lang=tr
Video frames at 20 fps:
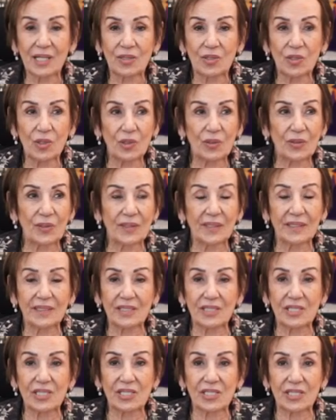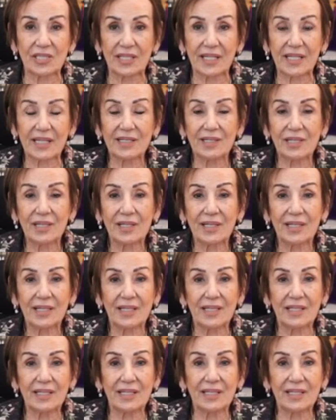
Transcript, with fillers: 4 yılın içinde e,